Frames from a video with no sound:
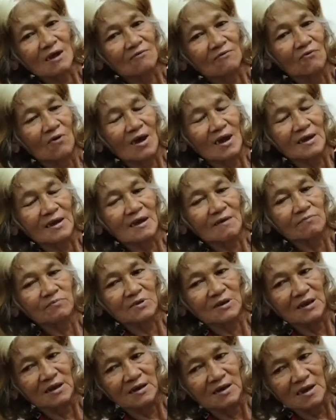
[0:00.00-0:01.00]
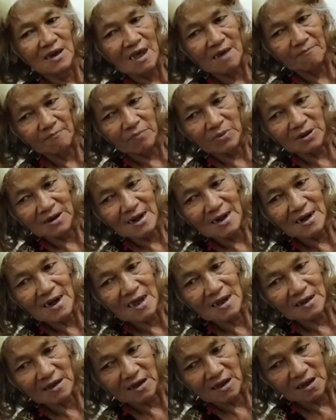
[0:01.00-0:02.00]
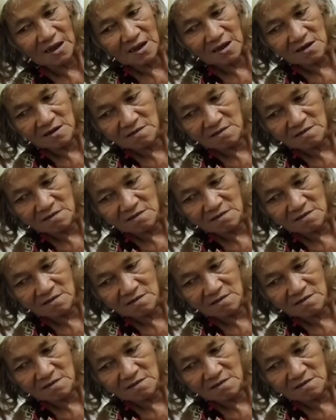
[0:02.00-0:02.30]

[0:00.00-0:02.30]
akong adapted na pinalaki,